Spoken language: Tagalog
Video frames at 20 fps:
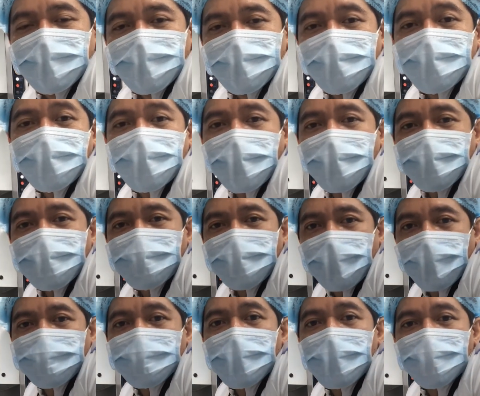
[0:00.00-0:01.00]
So guys,
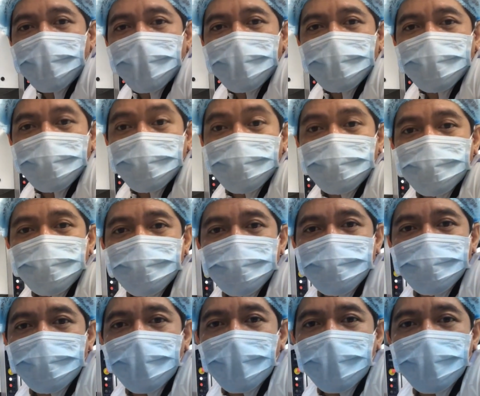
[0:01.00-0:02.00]
maraming salamat.
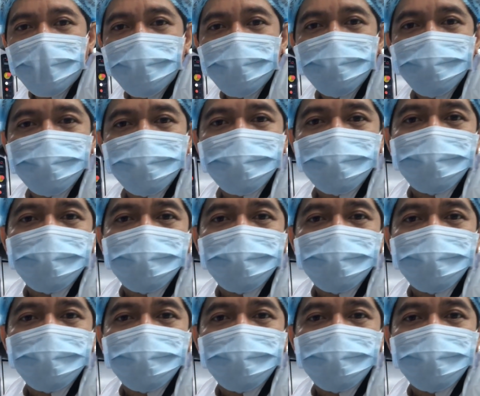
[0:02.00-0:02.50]
Bye!